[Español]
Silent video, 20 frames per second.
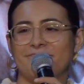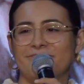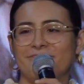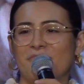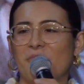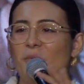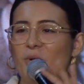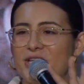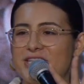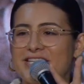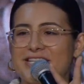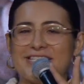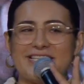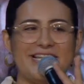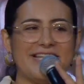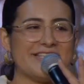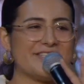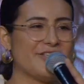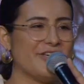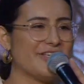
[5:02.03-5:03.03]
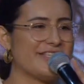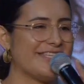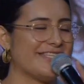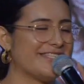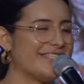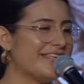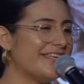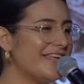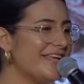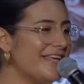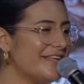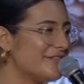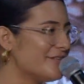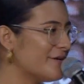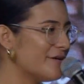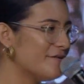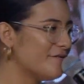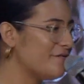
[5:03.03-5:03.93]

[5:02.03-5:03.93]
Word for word: Muchas de las cosas son en